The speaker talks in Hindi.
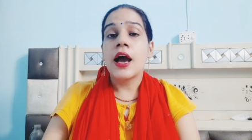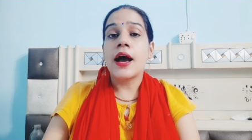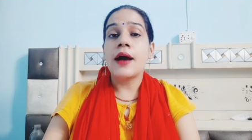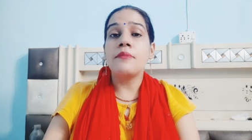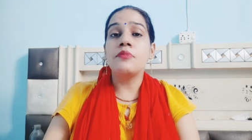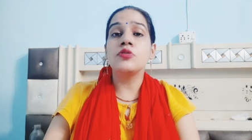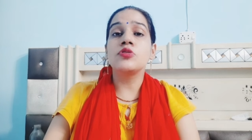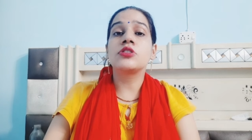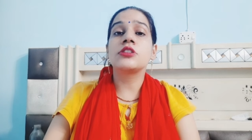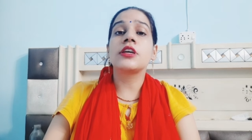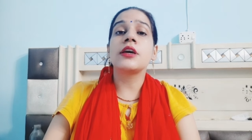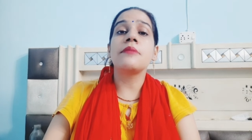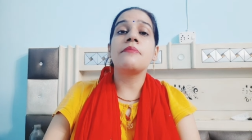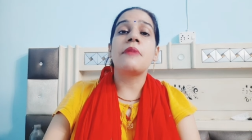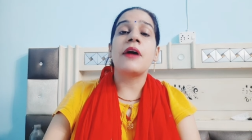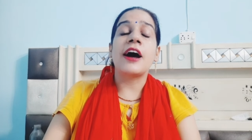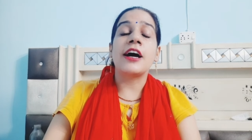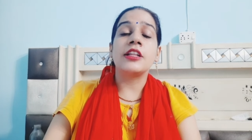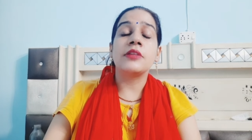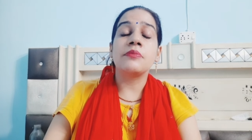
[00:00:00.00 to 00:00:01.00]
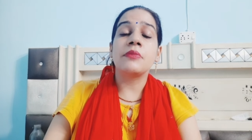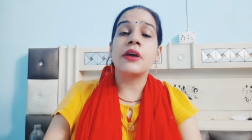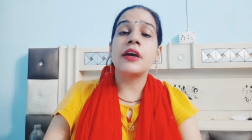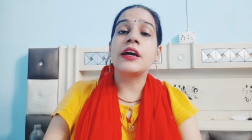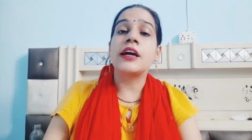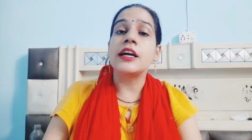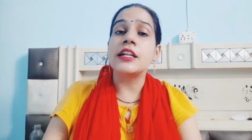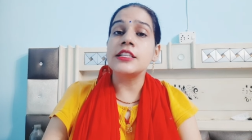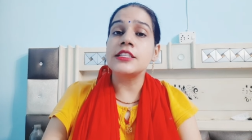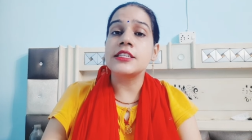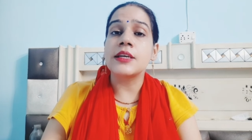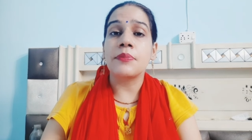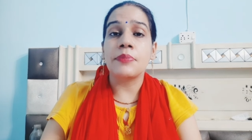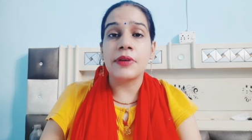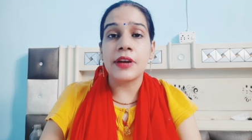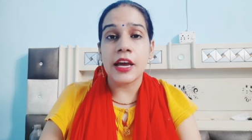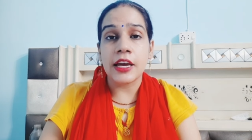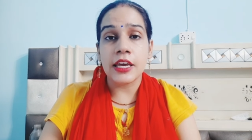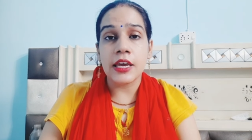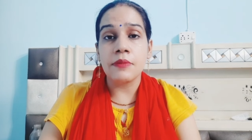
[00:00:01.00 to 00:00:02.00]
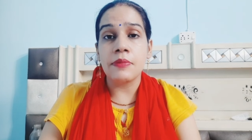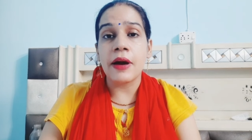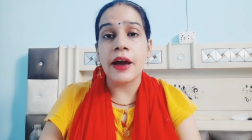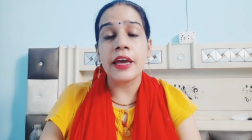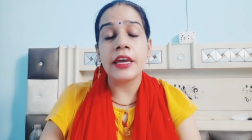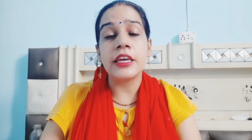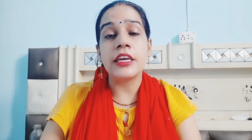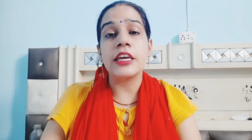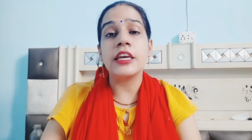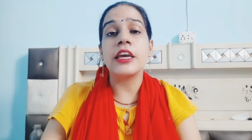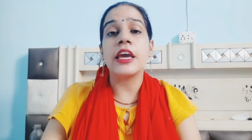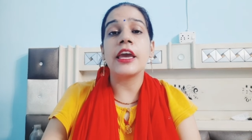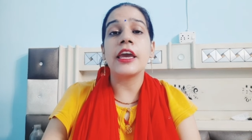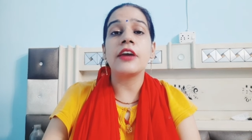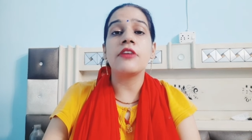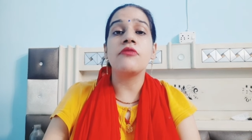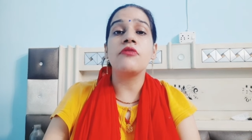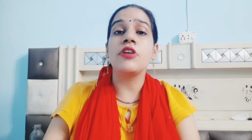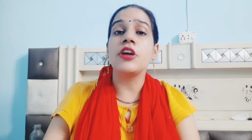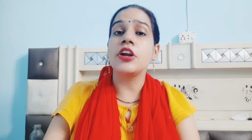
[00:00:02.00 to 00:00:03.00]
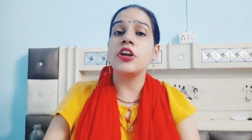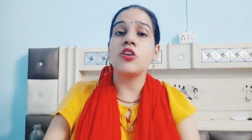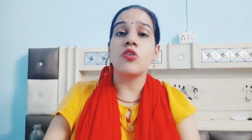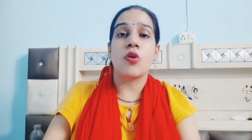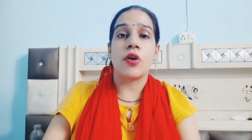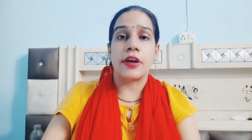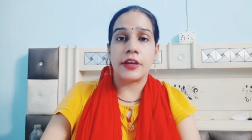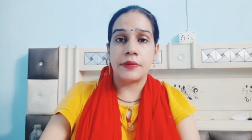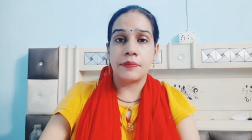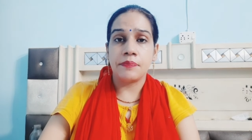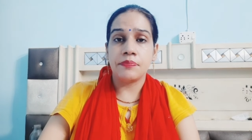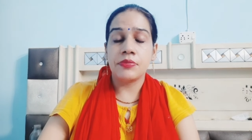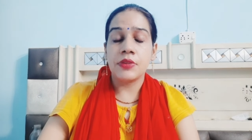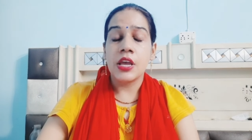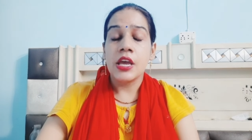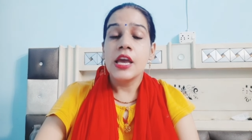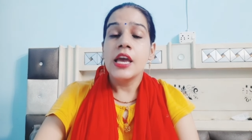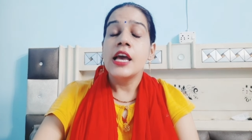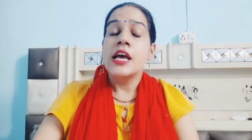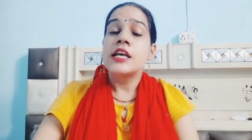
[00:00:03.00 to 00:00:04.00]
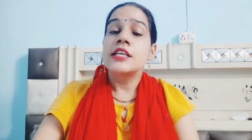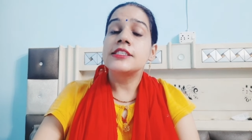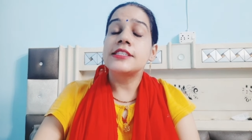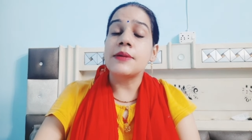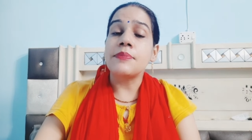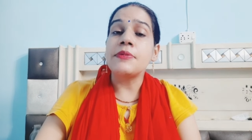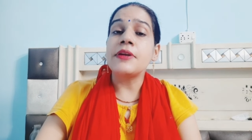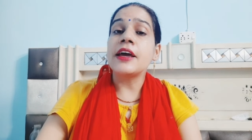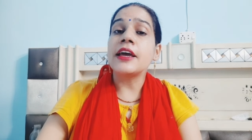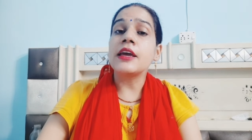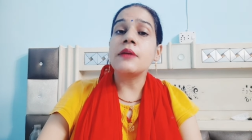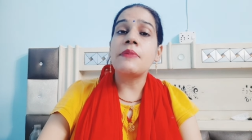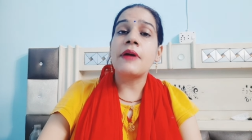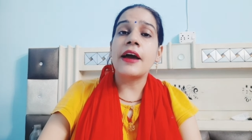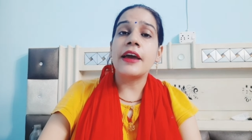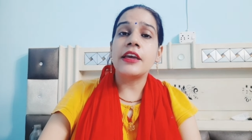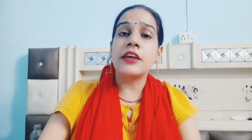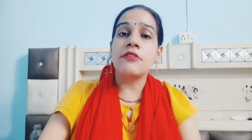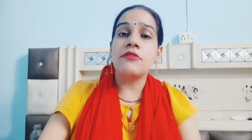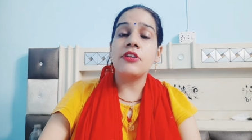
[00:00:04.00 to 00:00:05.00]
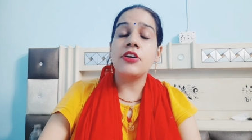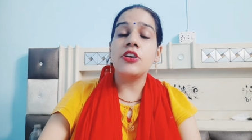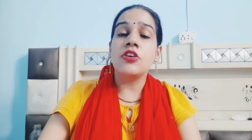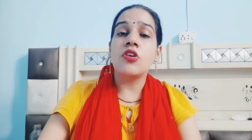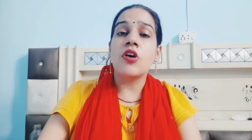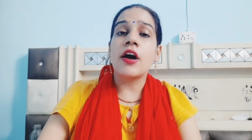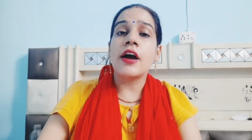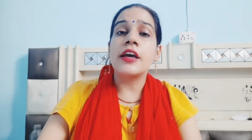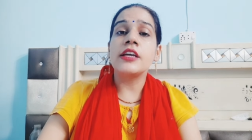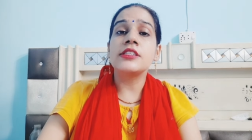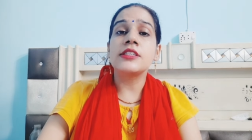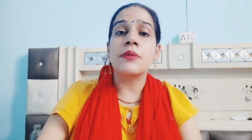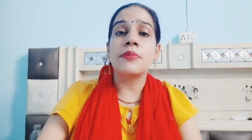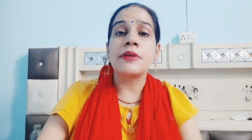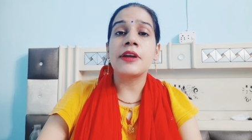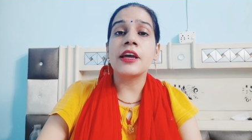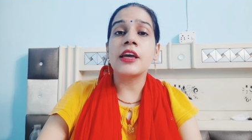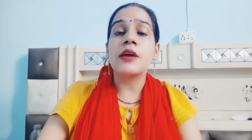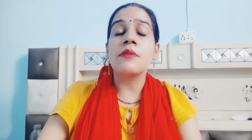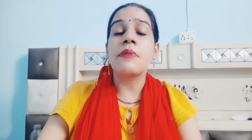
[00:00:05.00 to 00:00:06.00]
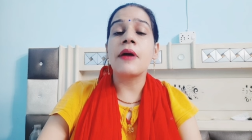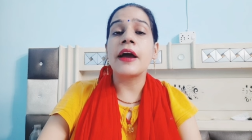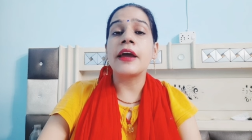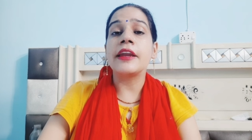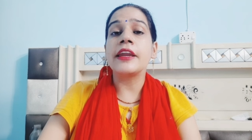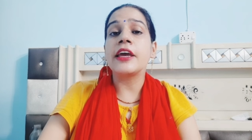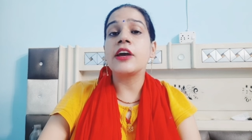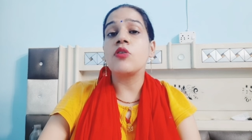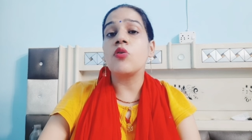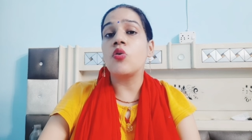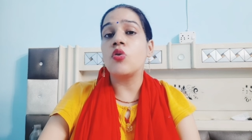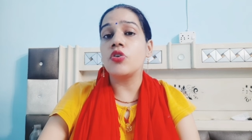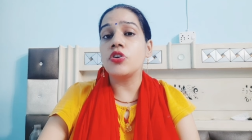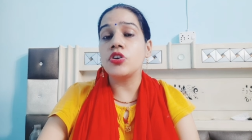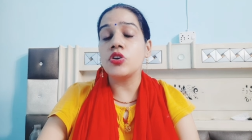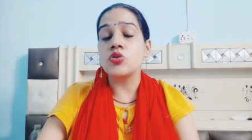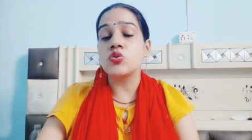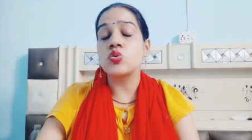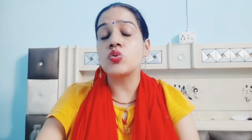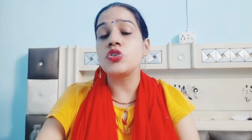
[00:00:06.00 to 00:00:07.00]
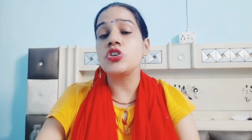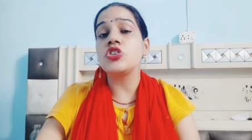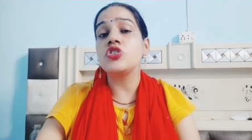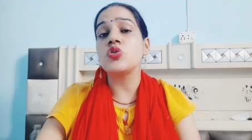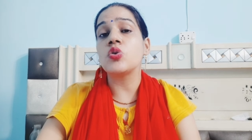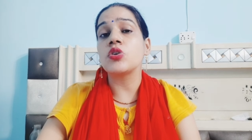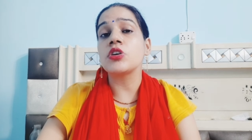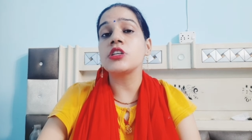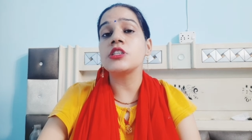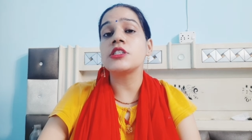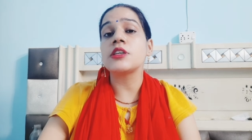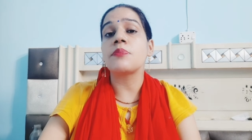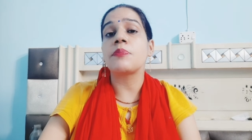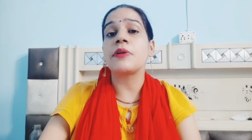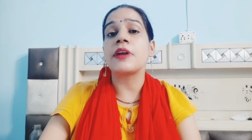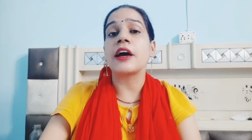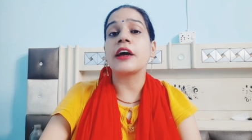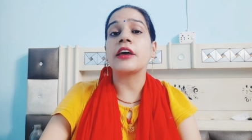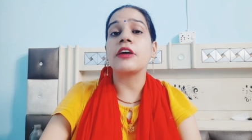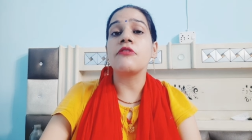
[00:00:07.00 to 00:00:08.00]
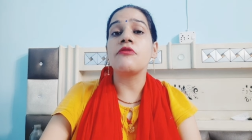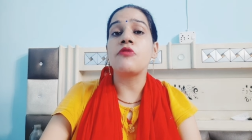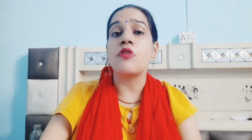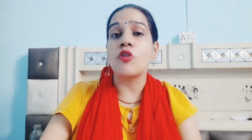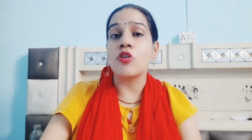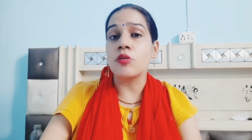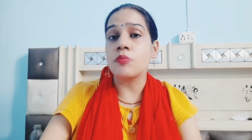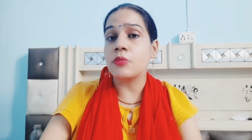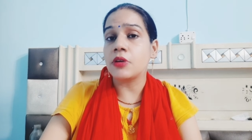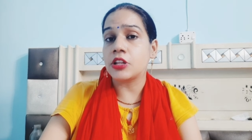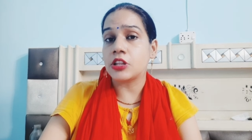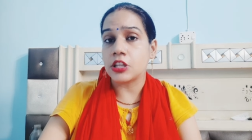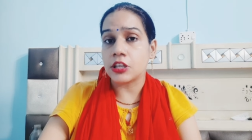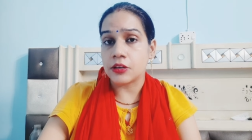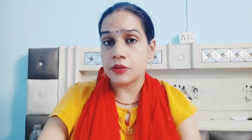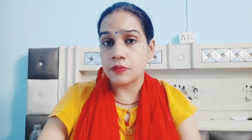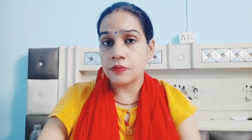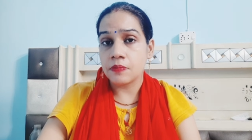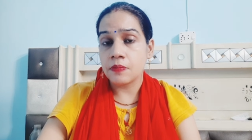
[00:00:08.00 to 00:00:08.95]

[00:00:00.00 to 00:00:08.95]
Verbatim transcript: अब उसके बाद में कल सपना के भाई की एक वीडियो आई सपना के भाई की वीडियो आई सपना के भाई ने एक ऑडियो सुनी जो कि सपना के फ़ोन में थी